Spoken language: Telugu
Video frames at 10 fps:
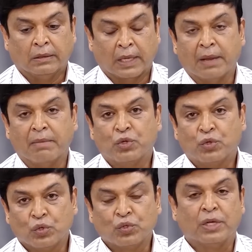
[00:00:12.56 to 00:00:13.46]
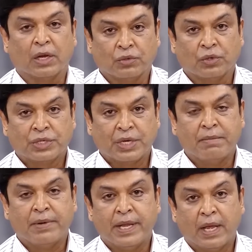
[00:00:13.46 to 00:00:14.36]
సరే మీరు చూస్తున్నారు
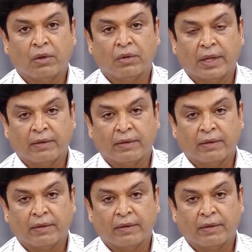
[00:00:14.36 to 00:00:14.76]
సోషల్ మీడియాలో